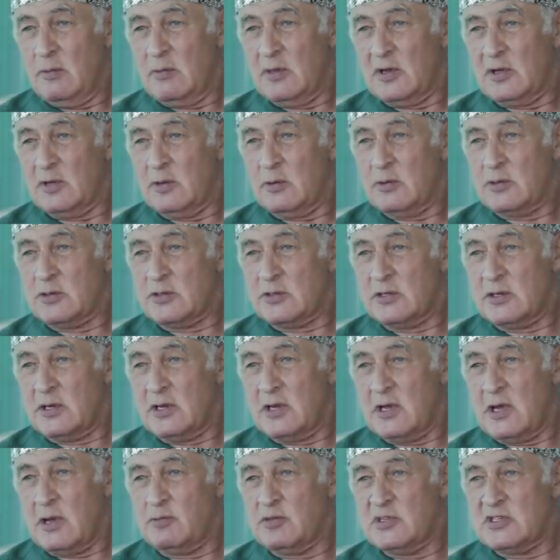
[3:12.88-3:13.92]
Потому что
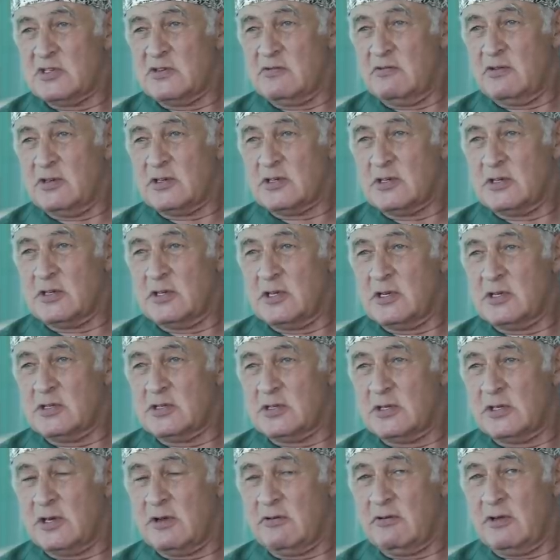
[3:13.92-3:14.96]
обездвиженный
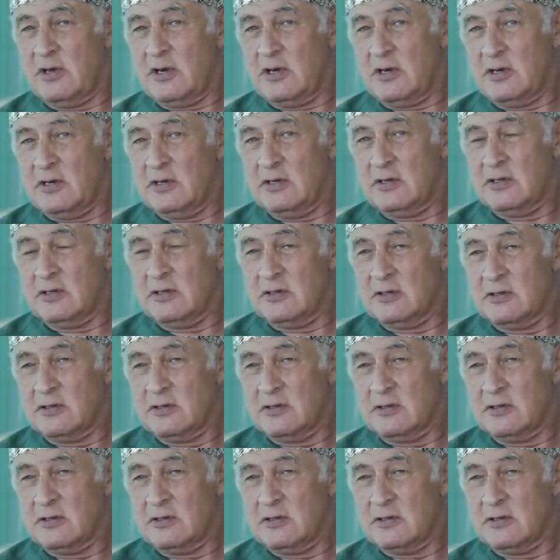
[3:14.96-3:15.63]
человек,